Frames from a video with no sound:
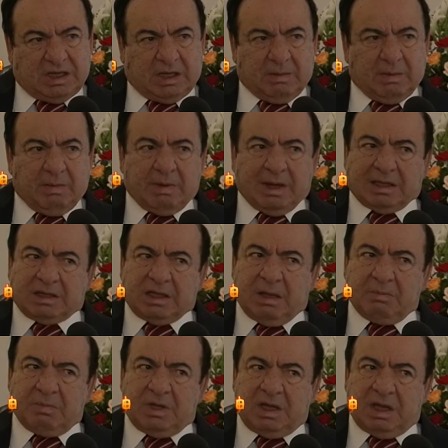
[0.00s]
كما بعت
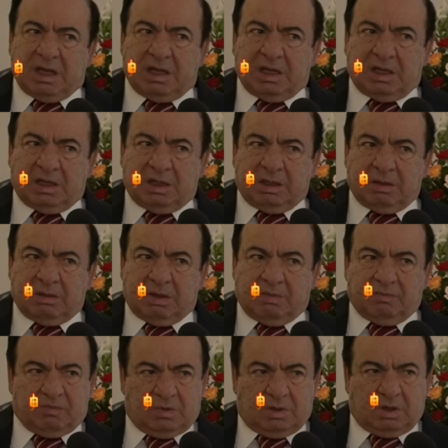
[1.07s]
الانبياء يعني
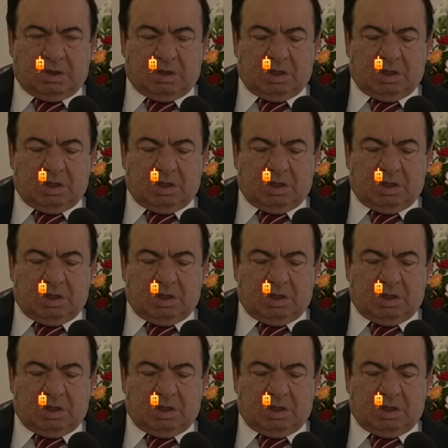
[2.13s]
عفوا